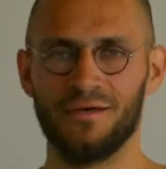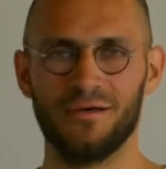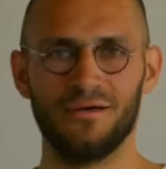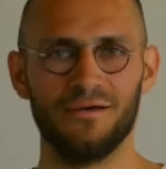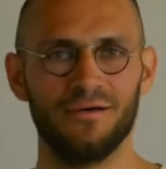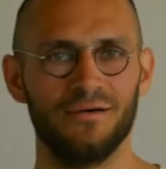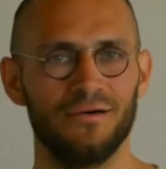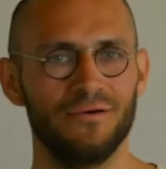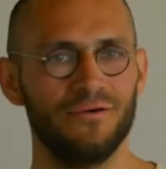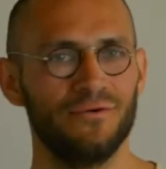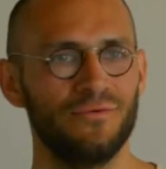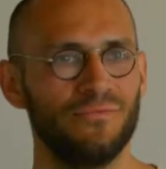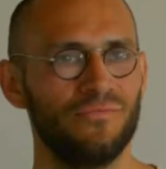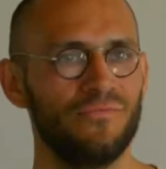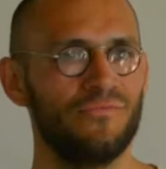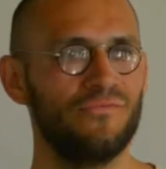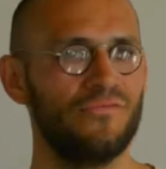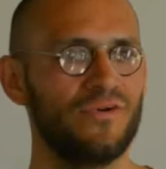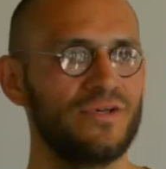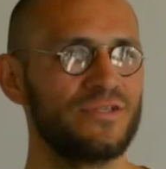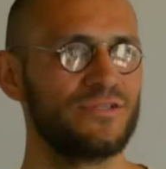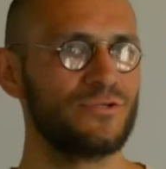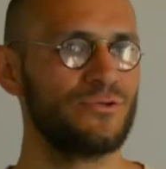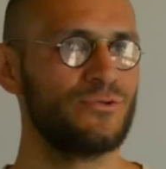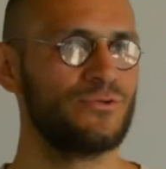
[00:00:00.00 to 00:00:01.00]
ähm,
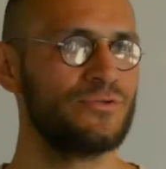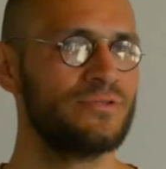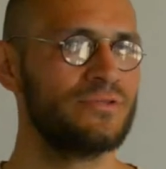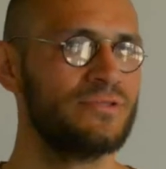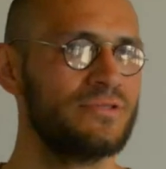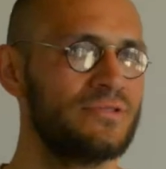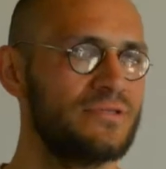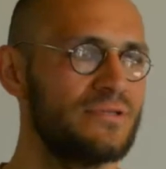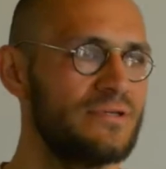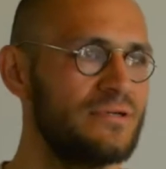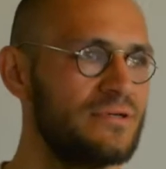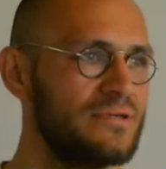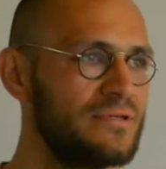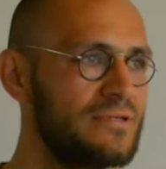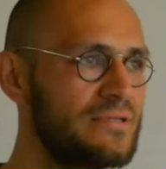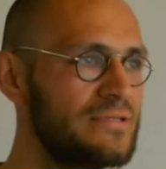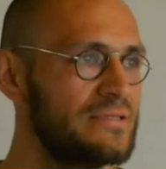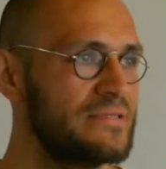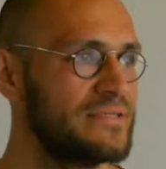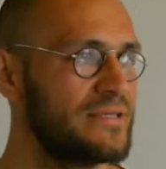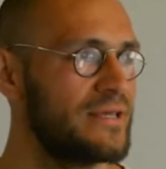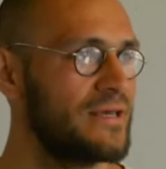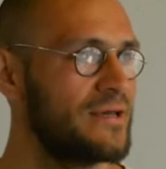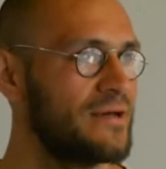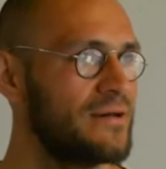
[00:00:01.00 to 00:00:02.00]
was uns äh, ein
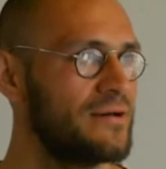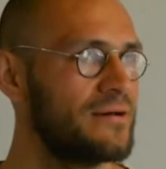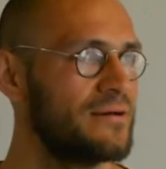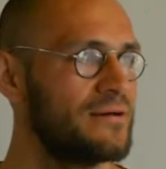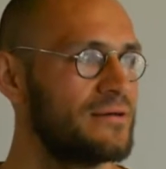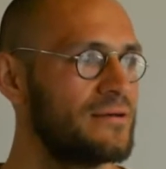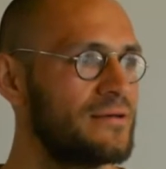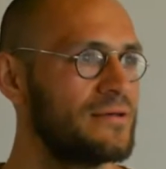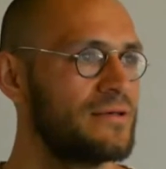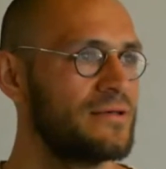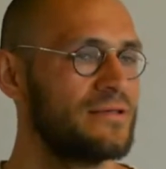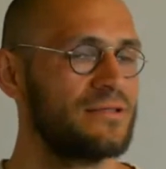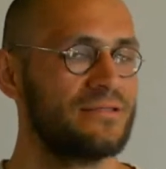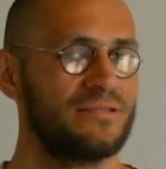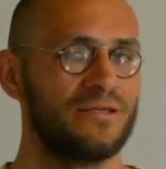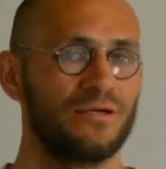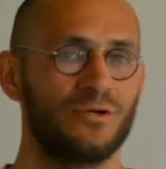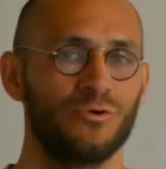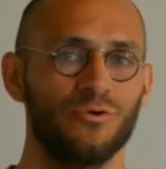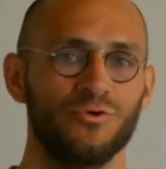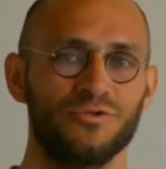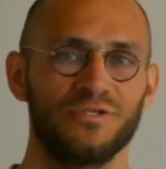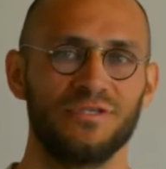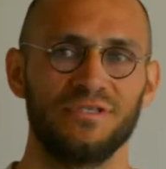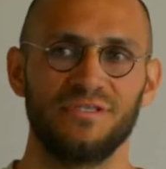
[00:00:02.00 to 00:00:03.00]
sehr, sehr
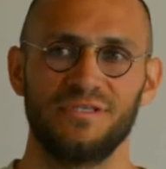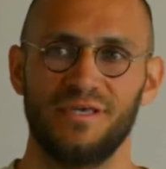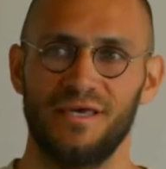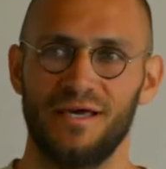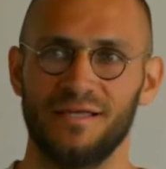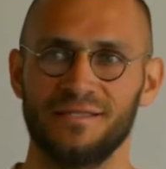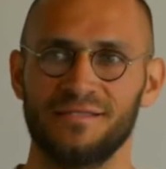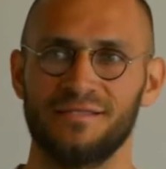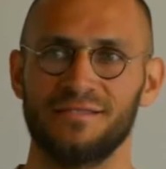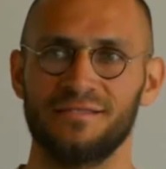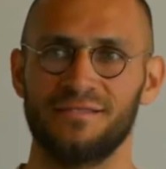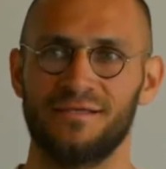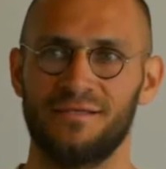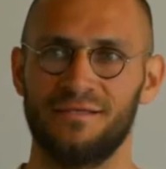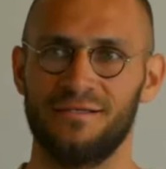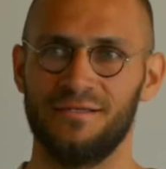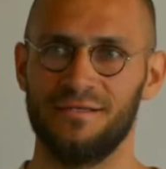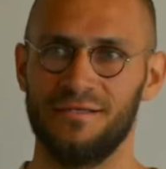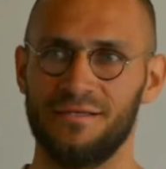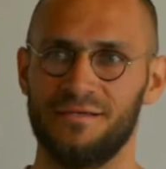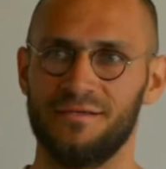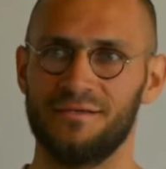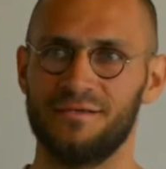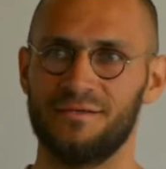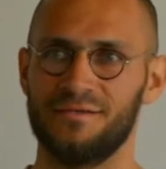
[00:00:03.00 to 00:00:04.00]
großes
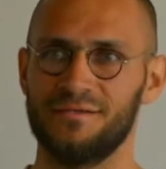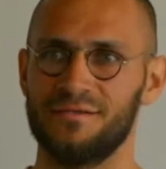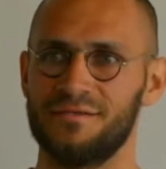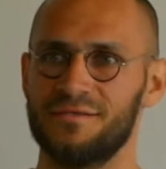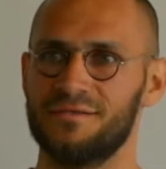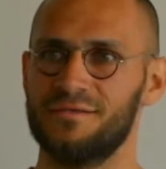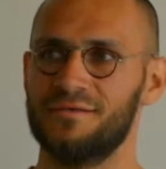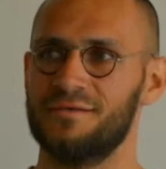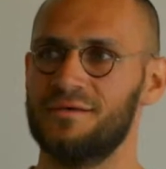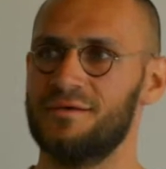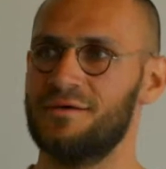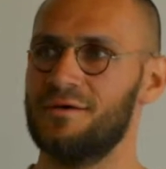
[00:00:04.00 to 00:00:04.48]
Herzensanliegen ist.